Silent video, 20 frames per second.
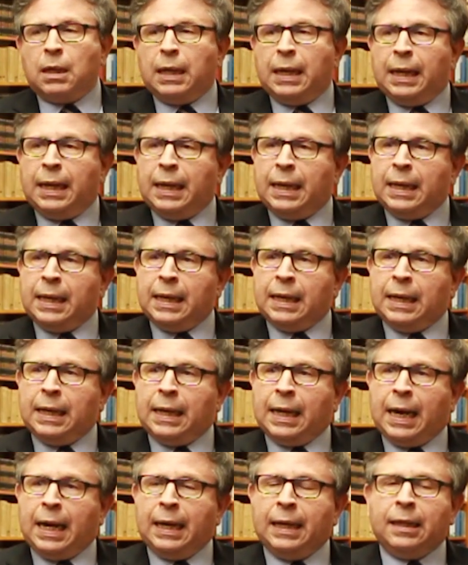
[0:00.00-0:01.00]
Eh,
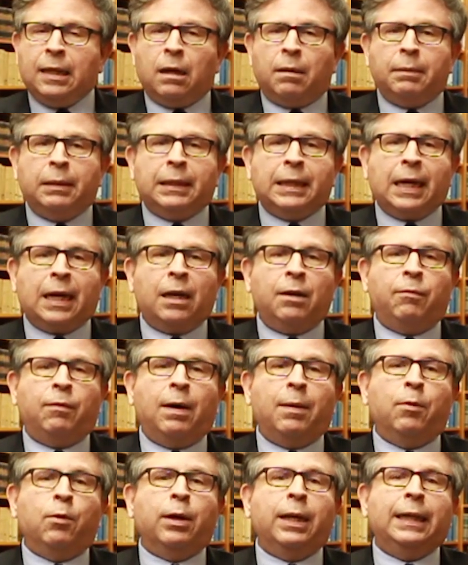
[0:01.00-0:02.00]
la ley de arbitraje
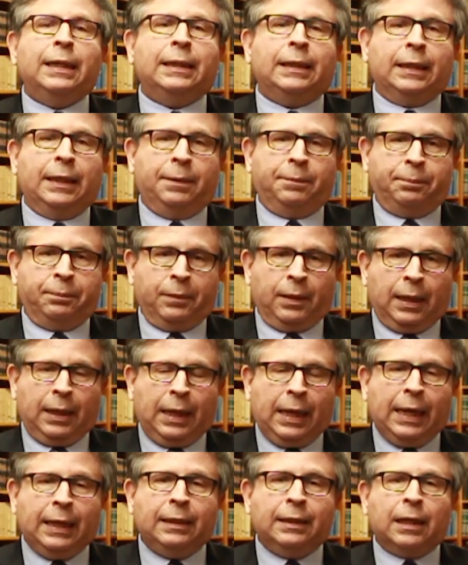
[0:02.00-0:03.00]
favorece
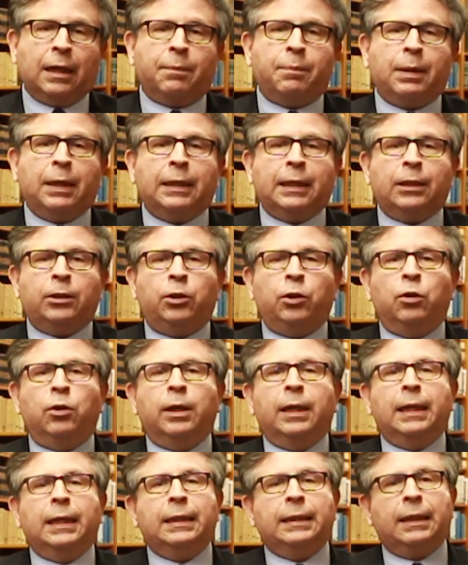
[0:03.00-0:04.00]
la
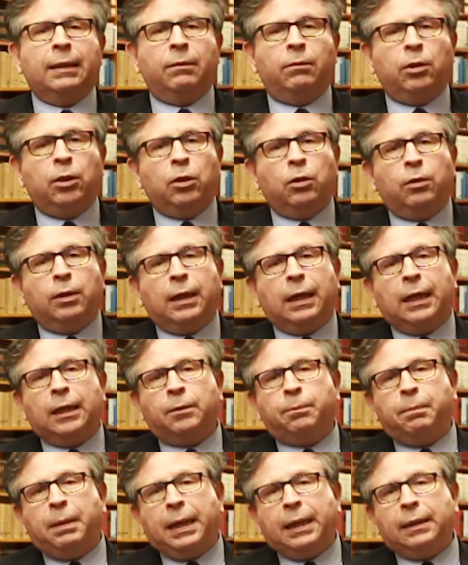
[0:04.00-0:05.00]
interpretación en el sentido de que
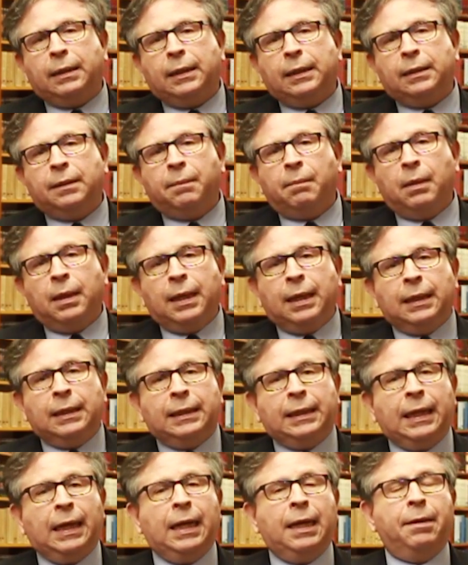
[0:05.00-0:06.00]
las partes
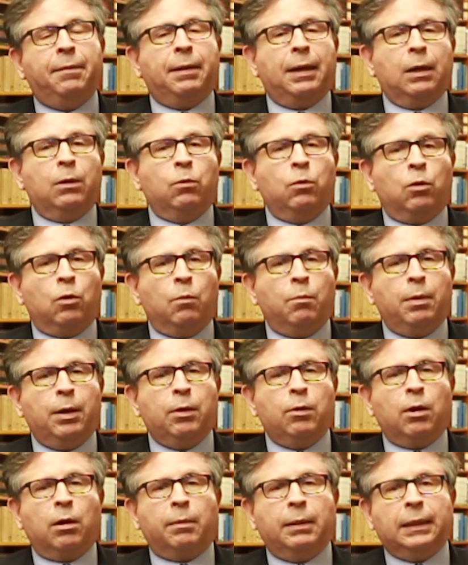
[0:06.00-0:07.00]
celebran un
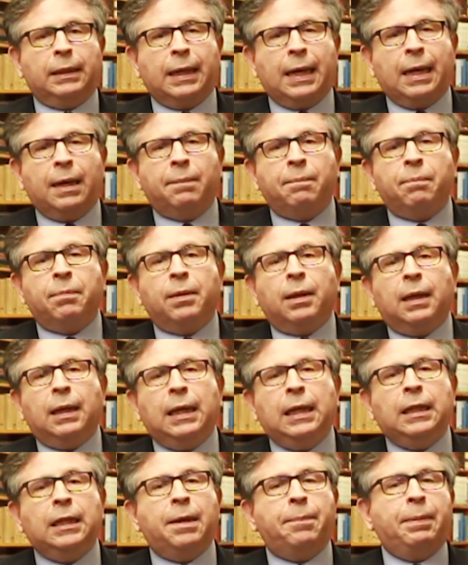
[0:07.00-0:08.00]
convenio arbitral
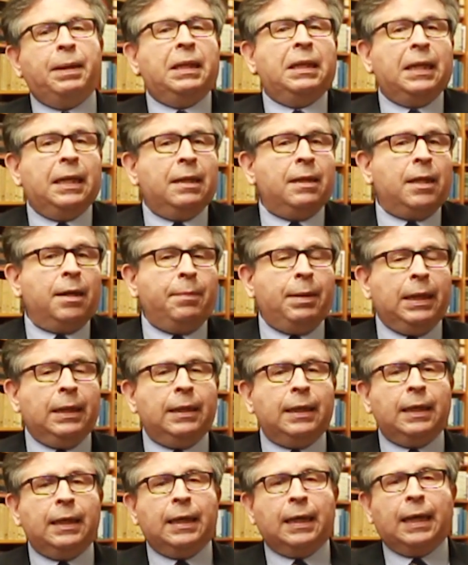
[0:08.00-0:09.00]

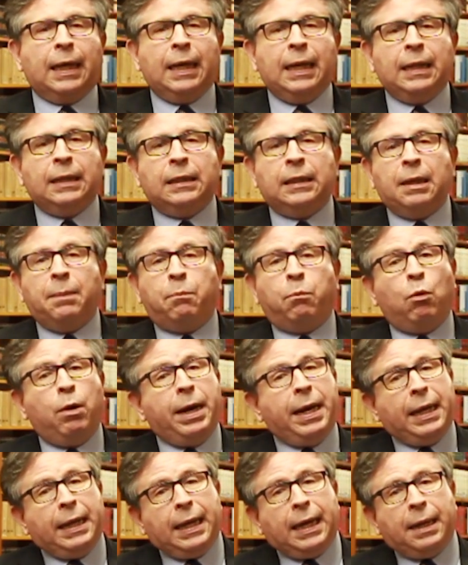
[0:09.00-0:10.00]
independientemente de que éste
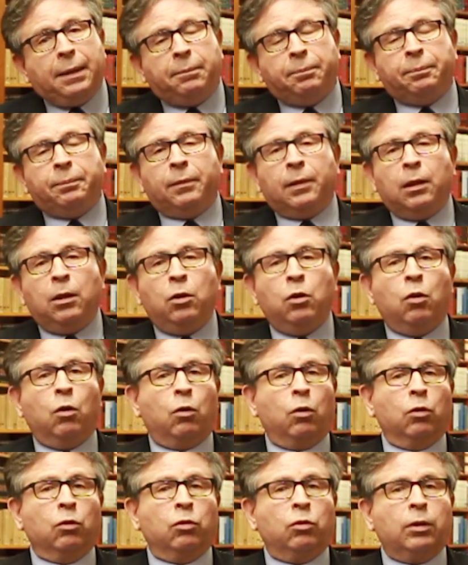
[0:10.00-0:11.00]
pueda
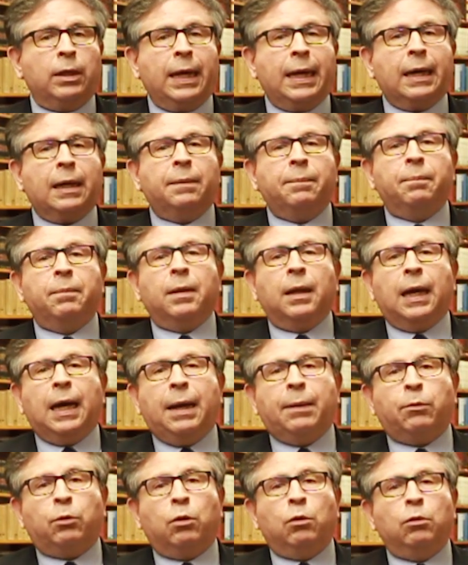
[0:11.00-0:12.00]
no constar
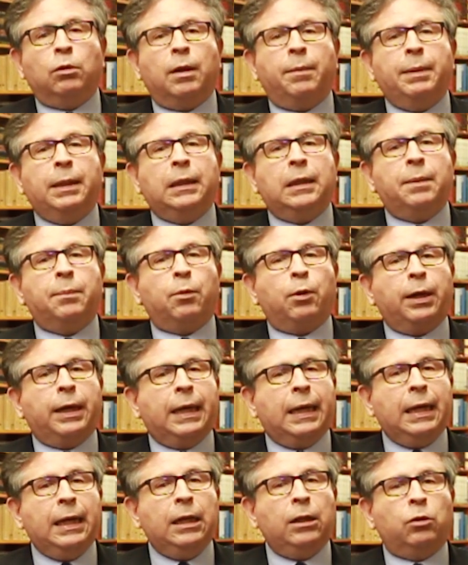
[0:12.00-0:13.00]
absolutamente por
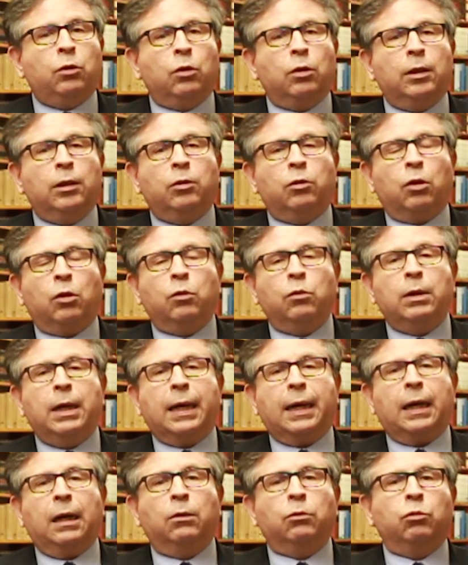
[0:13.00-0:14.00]
escrito dentro de
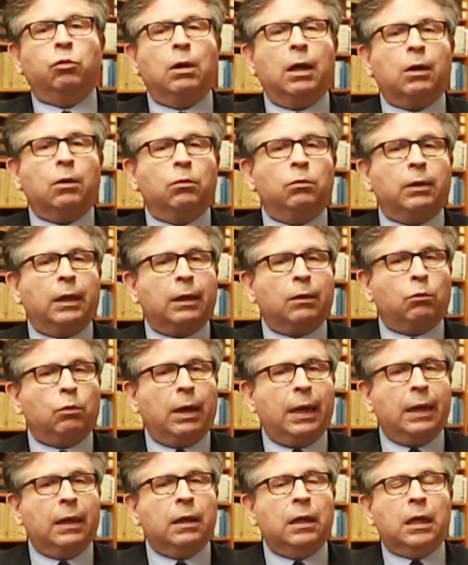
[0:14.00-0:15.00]
una cláusula
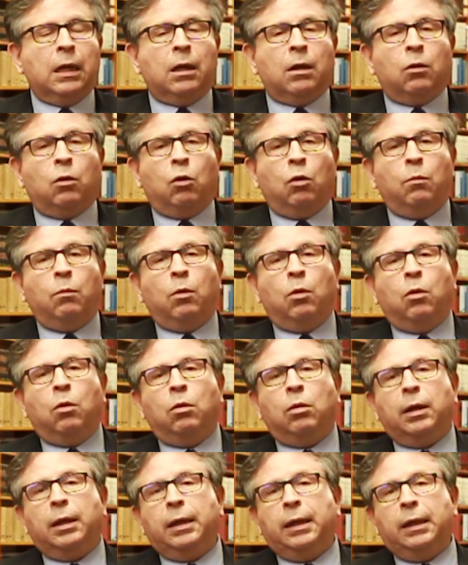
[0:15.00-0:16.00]
contractual
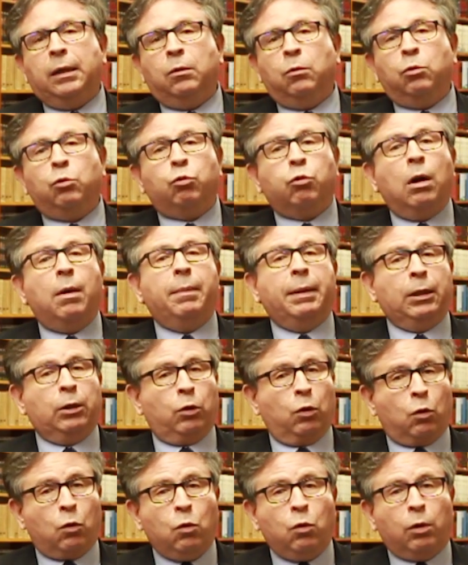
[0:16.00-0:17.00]
como
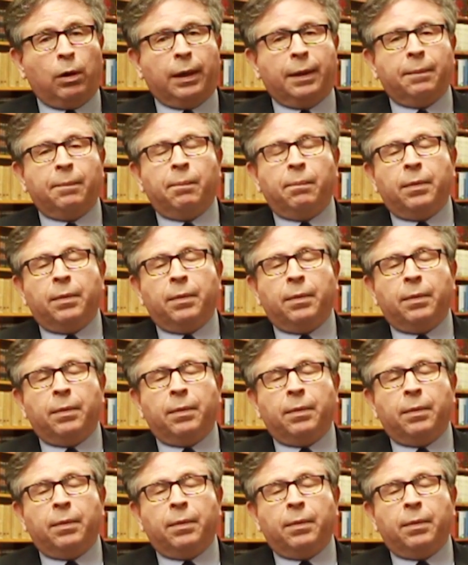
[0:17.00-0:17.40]
usualmente ocurre.